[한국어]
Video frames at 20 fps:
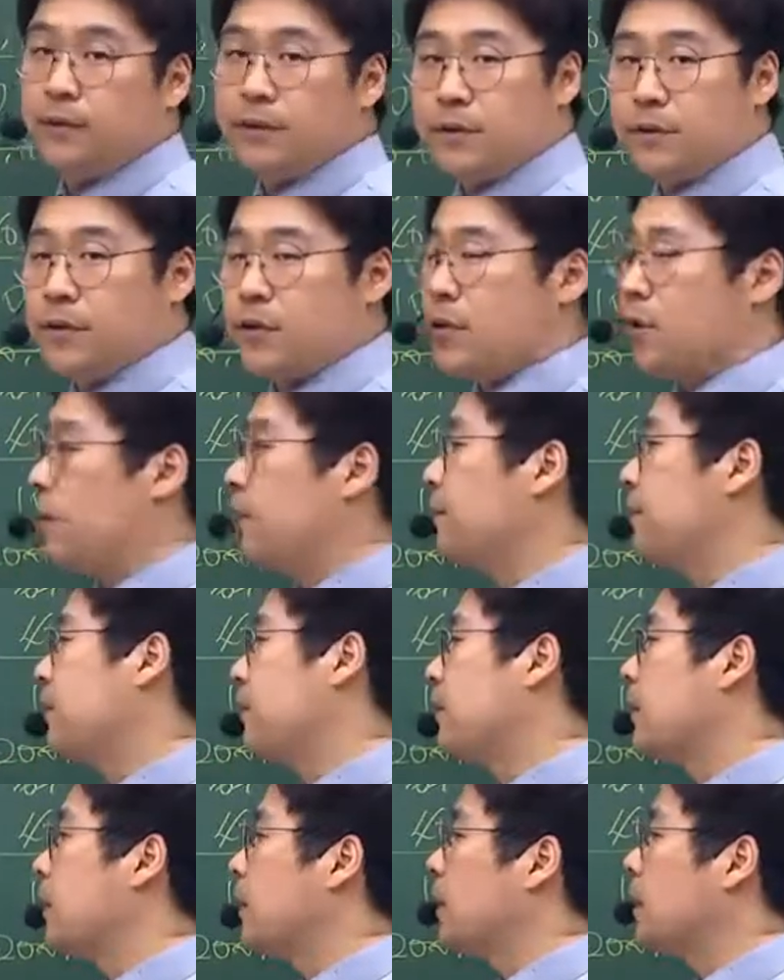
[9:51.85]
그렇죠.
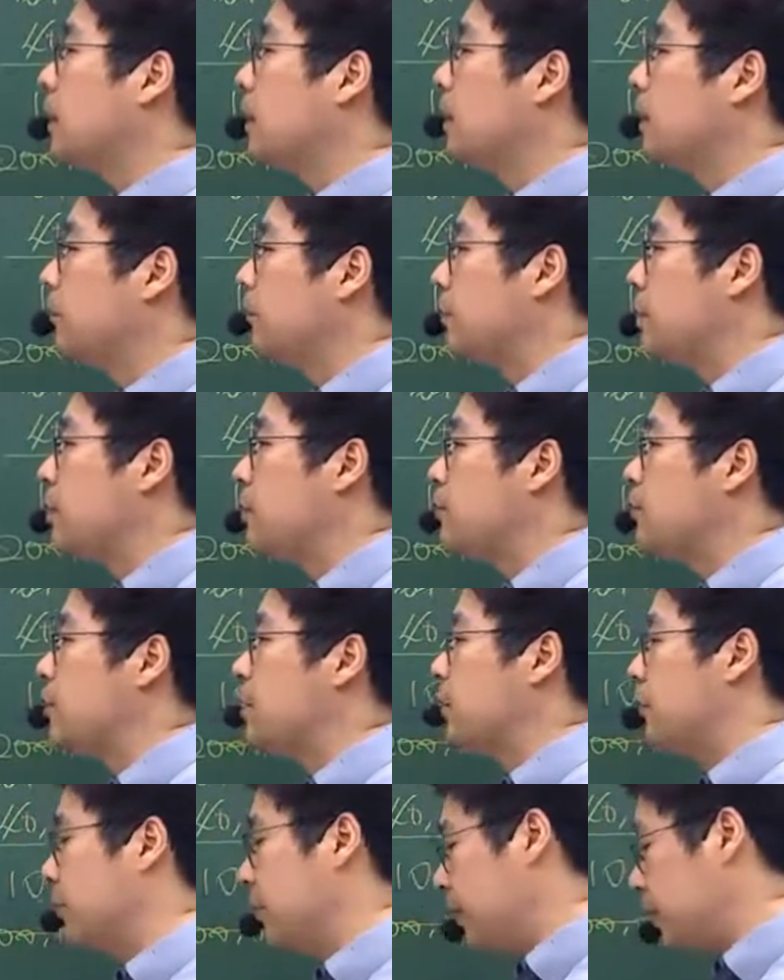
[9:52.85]
네, 이건 쉬운
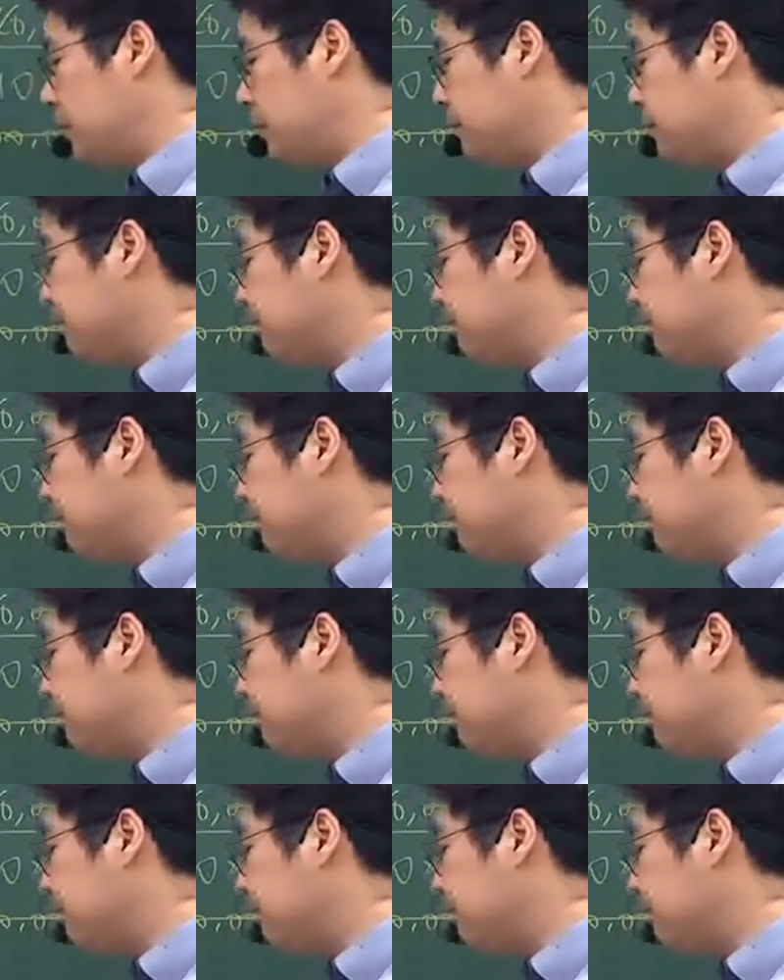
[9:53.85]
문제였고요.